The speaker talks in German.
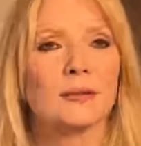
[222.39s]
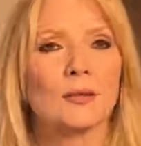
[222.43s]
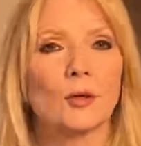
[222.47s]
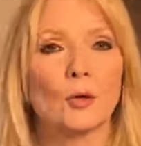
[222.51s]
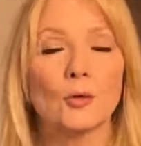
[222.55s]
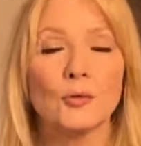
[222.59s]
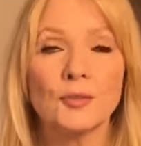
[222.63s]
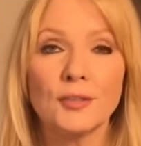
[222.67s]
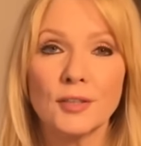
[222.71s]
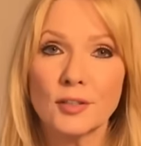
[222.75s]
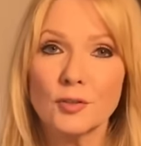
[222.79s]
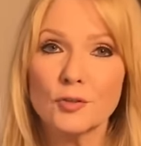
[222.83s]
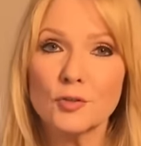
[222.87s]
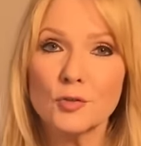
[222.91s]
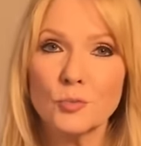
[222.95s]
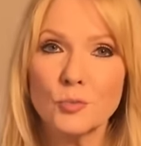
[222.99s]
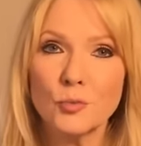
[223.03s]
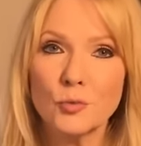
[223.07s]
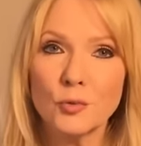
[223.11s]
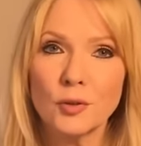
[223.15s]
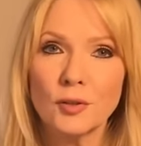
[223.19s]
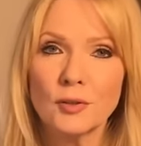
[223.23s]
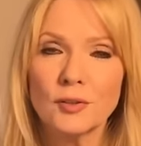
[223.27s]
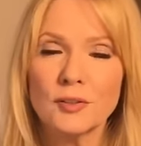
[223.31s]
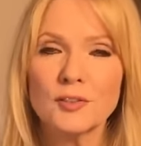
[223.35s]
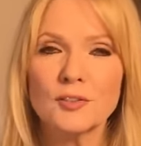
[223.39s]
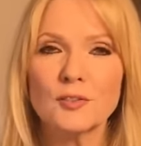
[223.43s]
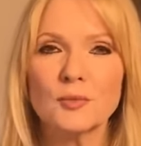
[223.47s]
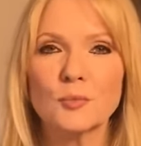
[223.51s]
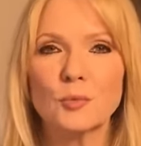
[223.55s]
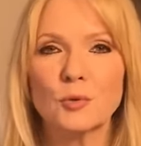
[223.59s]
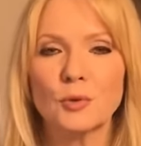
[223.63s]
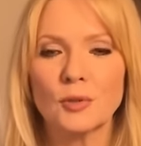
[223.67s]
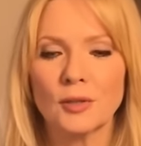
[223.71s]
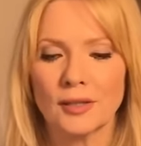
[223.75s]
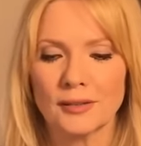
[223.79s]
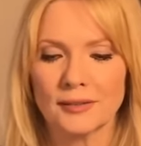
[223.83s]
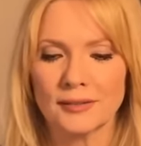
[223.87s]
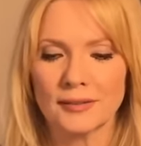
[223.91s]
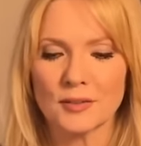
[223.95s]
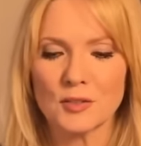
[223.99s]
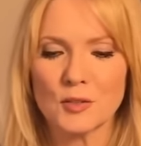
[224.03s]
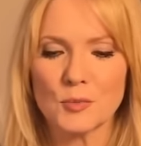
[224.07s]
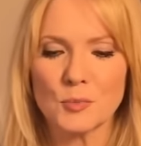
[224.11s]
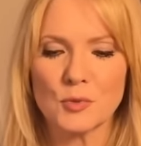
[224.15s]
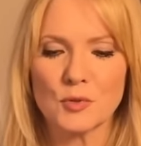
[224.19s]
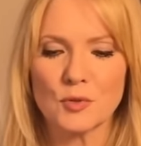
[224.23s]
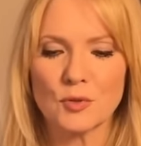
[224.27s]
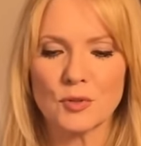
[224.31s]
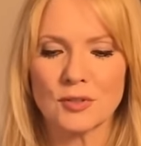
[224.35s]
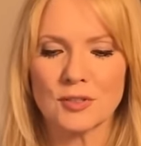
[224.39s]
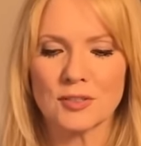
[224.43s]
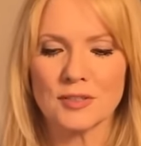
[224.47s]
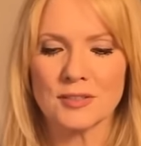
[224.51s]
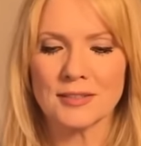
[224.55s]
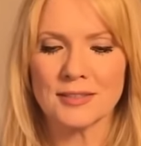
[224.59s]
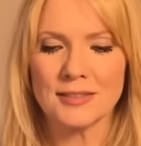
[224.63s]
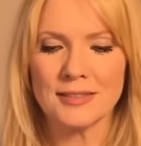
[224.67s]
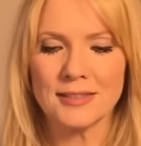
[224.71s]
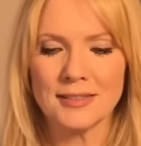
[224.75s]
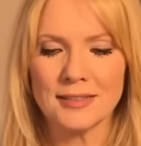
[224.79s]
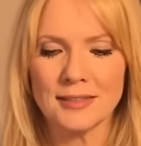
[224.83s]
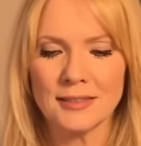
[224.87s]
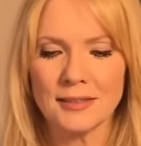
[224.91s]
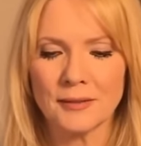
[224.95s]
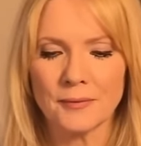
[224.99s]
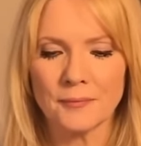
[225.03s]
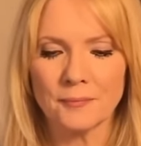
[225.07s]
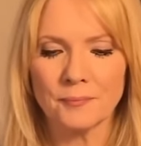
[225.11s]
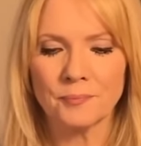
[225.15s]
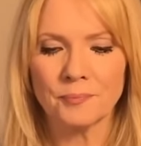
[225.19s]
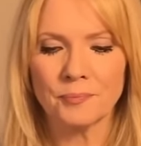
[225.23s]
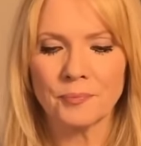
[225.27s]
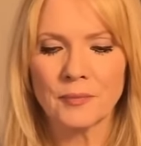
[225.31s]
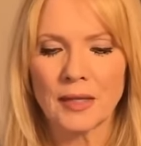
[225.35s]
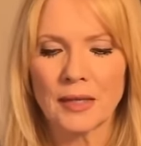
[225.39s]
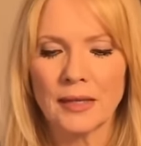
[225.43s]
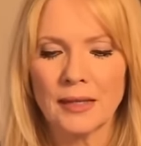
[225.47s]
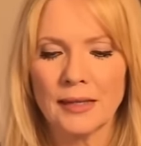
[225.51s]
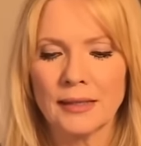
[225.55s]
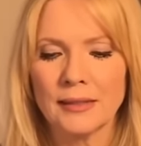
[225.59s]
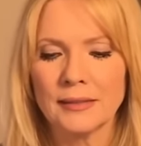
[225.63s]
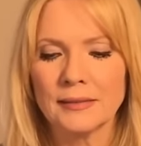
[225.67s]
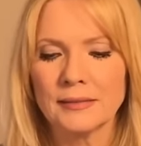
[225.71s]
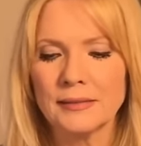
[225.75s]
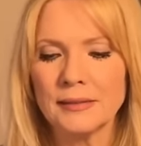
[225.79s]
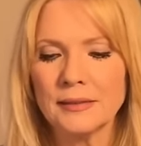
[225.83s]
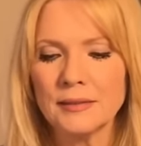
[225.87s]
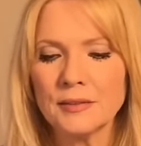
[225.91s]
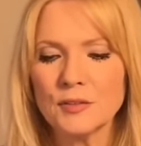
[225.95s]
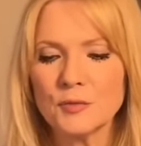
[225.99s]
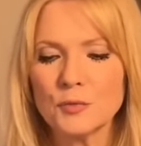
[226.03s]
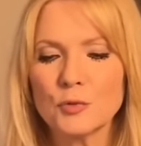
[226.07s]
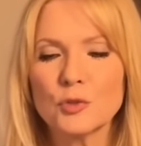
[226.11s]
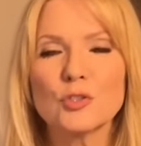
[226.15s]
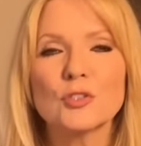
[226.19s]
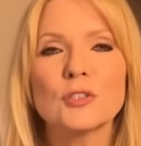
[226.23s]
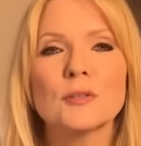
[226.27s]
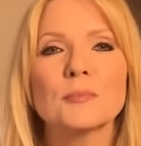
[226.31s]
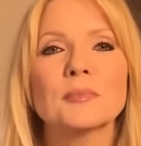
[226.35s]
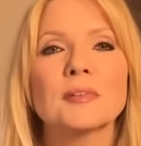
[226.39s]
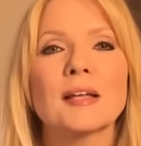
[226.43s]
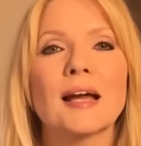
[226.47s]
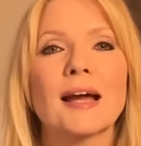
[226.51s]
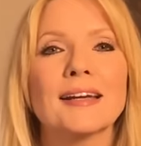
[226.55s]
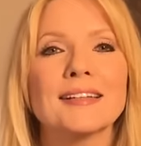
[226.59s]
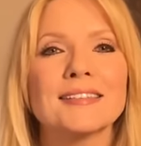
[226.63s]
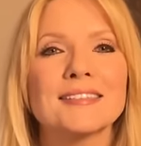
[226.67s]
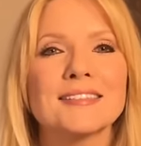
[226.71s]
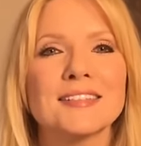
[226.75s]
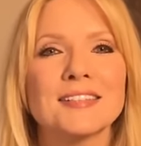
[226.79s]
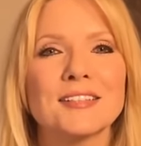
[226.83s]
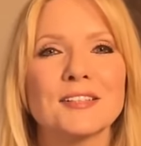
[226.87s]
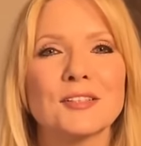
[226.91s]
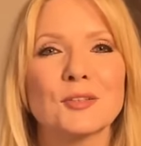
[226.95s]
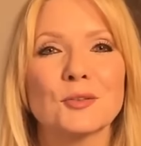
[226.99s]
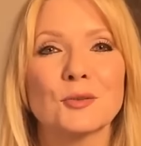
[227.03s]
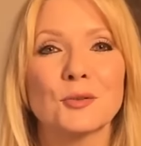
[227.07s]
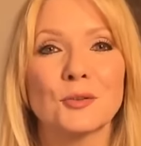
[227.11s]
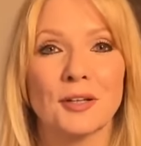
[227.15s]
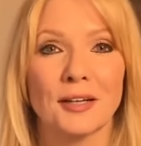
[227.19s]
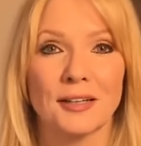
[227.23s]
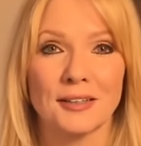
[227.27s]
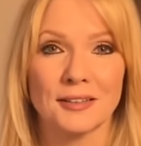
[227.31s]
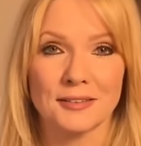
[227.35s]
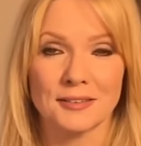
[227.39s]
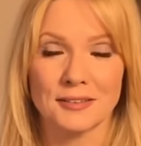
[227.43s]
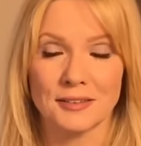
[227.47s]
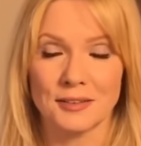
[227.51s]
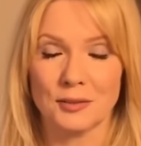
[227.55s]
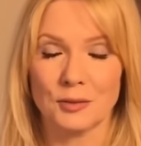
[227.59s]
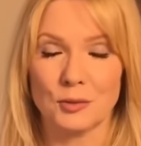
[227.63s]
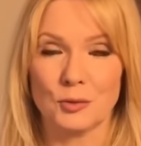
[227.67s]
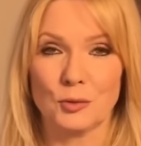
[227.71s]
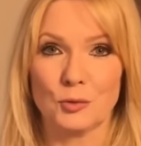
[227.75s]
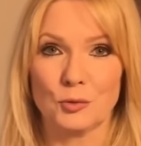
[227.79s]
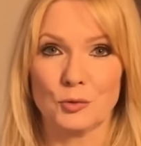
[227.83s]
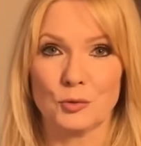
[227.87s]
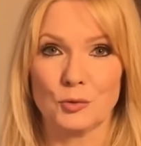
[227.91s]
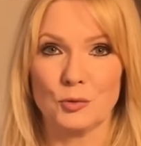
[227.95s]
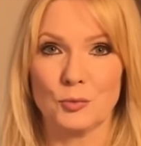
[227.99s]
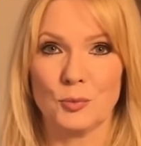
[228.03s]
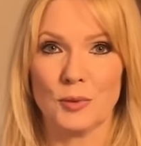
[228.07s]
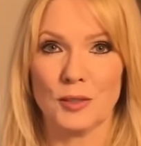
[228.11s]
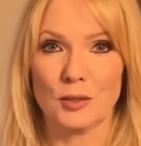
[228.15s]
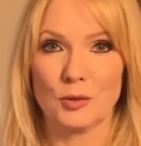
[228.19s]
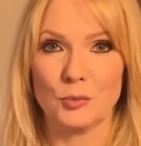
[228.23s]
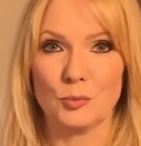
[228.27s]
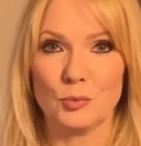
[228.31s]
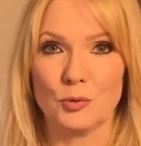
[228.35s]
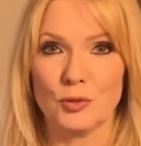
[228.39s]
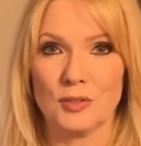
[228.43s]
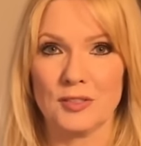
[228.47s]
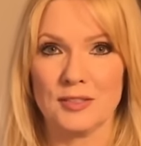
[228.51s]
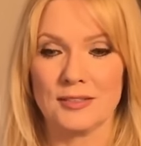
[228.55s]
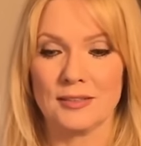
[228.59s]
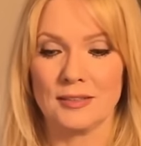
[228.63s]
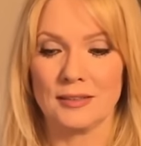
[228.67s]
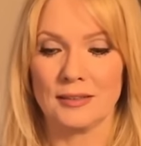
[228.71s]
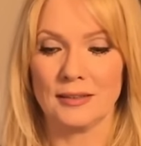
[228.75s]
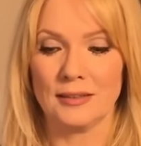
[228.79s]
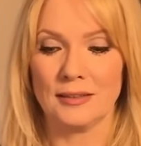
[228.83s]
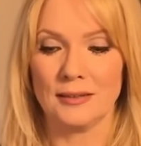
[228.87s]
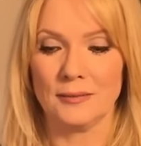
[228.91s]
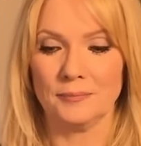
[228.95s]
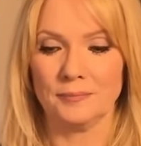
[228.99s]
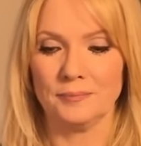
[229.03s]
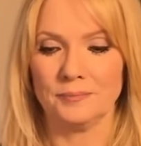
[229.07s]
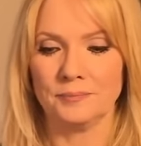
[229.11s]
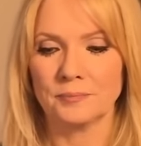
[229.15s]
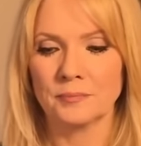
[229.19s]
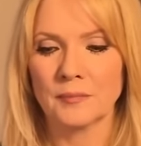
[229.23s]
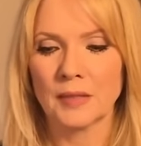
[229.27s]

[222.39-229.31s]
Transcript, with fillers: Und das spüren diesen Monat ganz besonders diejenigen, die zwischen dem 13. und 18. Oktober Geburtstag haben.